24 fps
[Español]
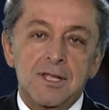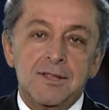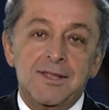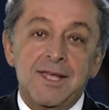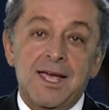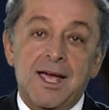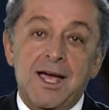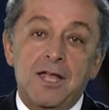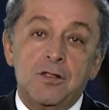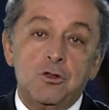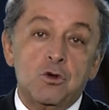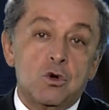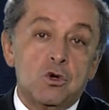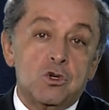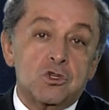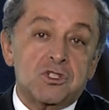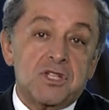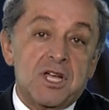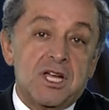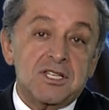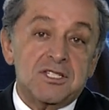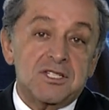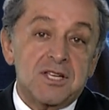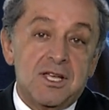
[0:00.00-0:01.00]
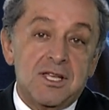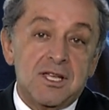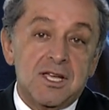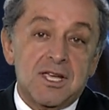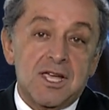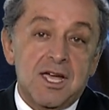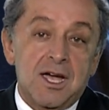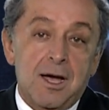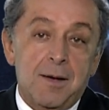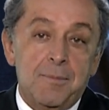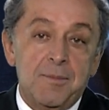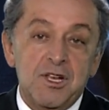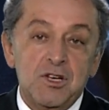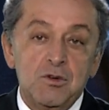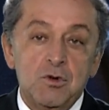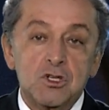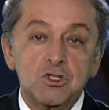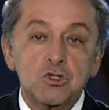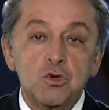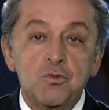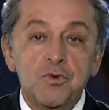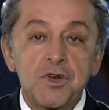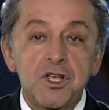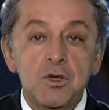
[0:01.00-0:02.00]
dejando constancia de que James no ha
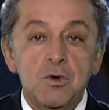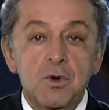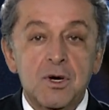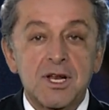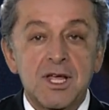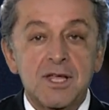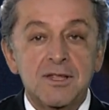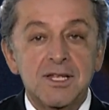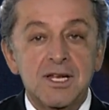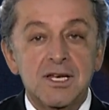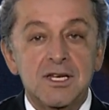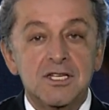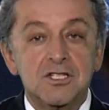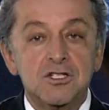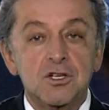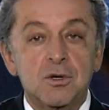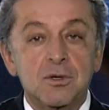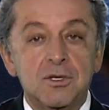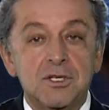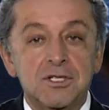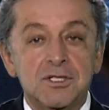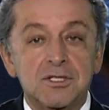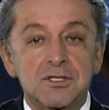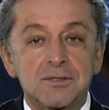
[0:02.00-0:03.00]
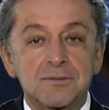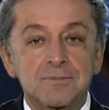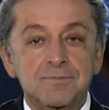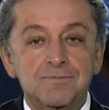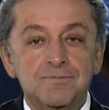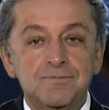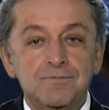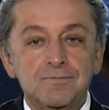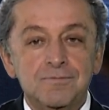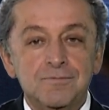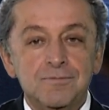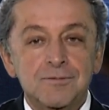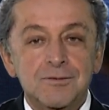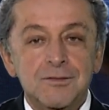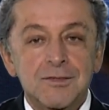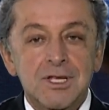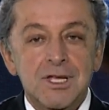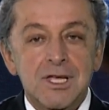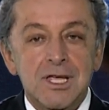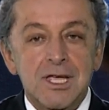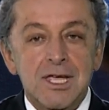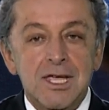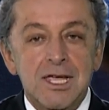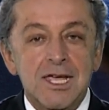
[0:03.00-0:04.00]
sufrido grandes lesiones
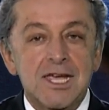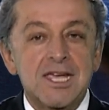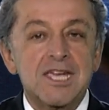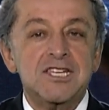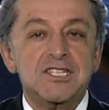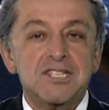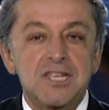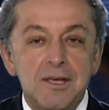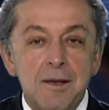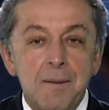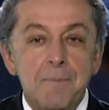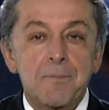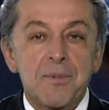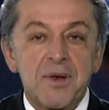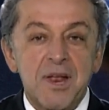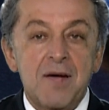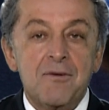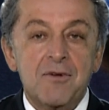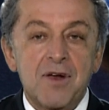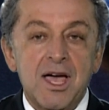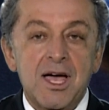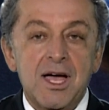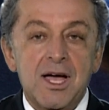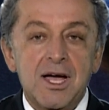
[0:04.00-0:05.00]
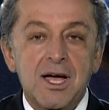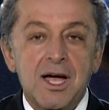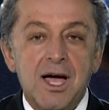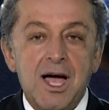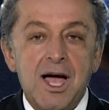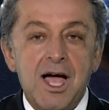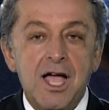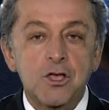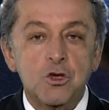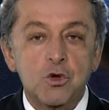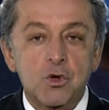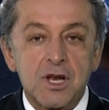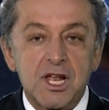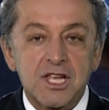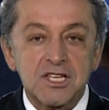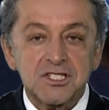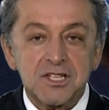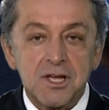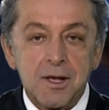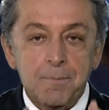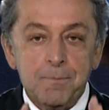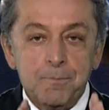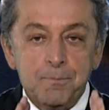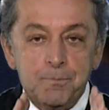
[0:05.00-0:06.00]
y que siempre habrá
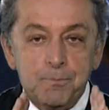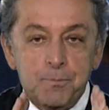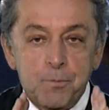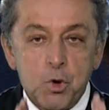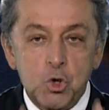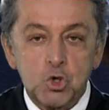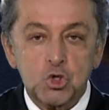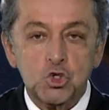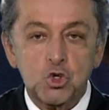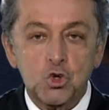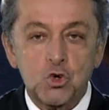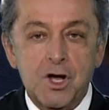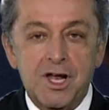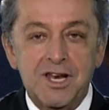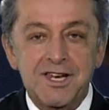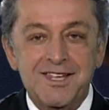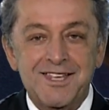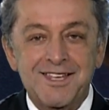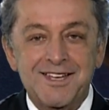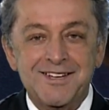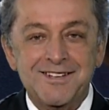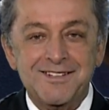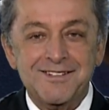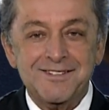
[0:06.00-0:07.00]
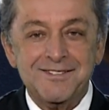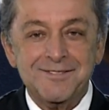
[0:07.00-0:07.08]
añoranza por su calidad.